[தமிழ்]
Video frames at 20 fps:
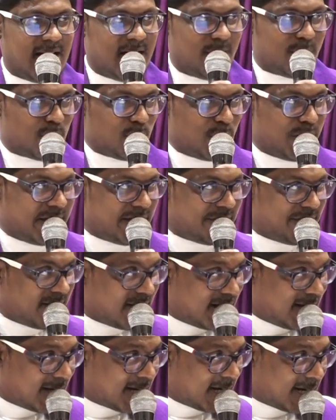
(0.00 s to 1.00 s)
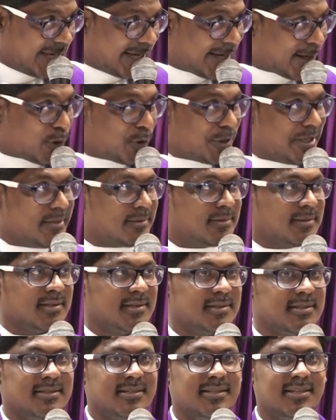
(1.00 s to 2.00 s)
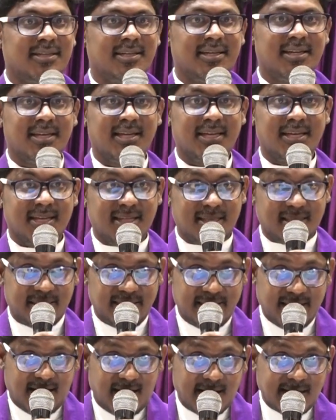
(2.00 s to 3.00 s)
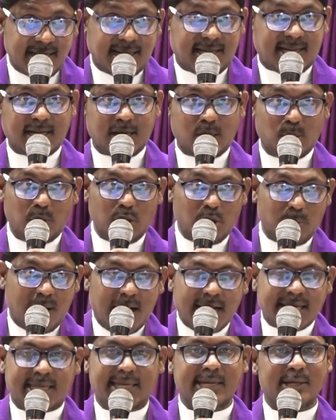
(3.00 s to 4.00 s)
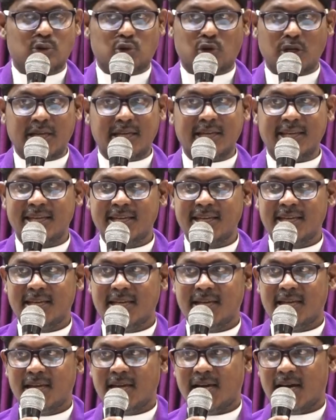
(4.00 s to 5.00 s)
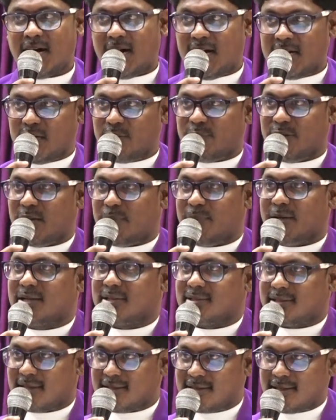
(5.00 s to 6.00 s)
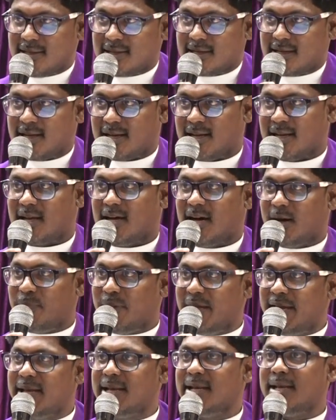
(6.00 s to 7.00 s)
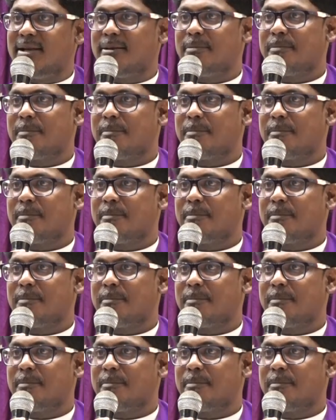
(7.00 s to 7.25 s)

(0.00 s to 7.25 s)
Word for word: அவருடைய விரல்களை குறித்து தியானிக்கிற ஒரு பாக்கியத்தை ஆண்டவர் நமக்கு தந்திருக்கிறார் அமேன்